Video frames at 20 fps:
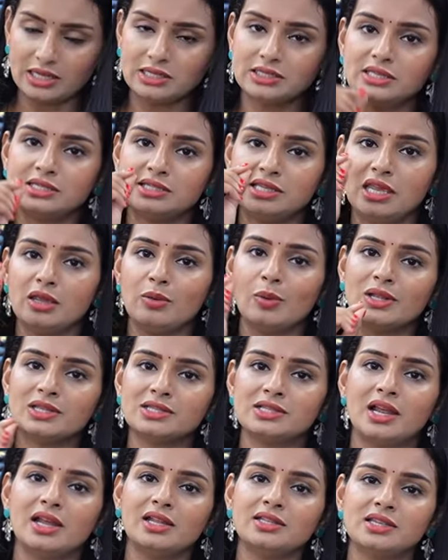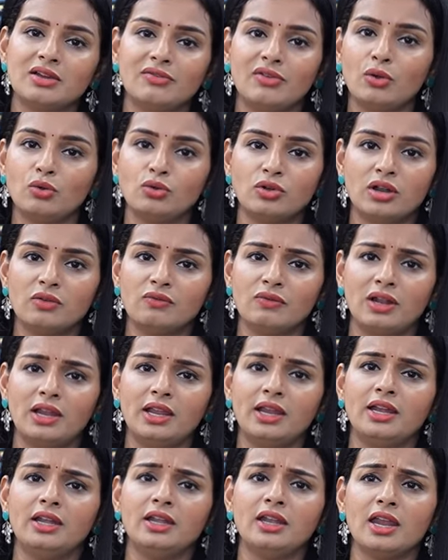లైన్స్ సీక్వెన్స్ లైన్స్ అవి ఉండడం వల్ల
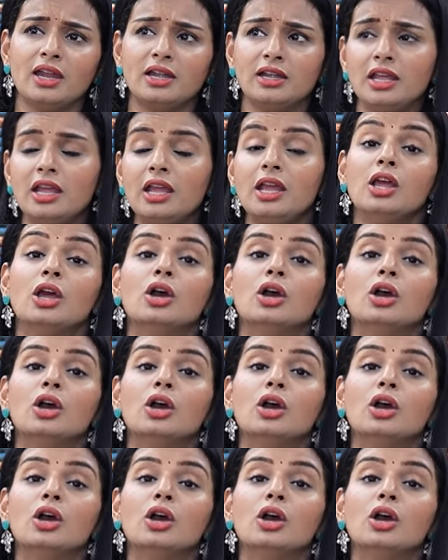ఏంటి అంటే